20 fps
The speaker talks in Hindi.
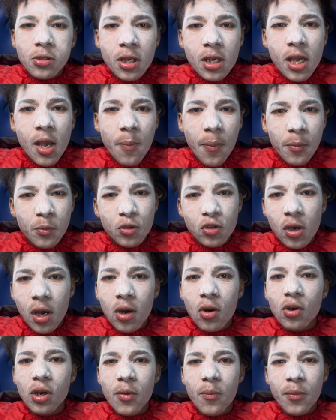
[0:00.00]
से ये पबजी
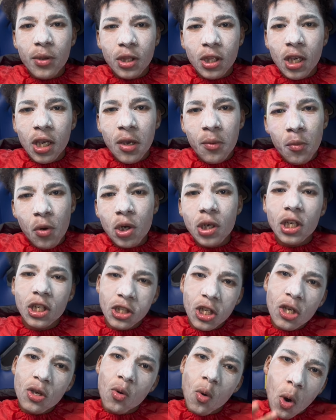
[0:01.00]
वालों ने मिथिक इमोट
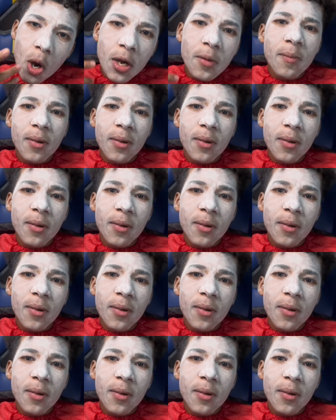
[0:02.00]
ऐसे ही कॉइन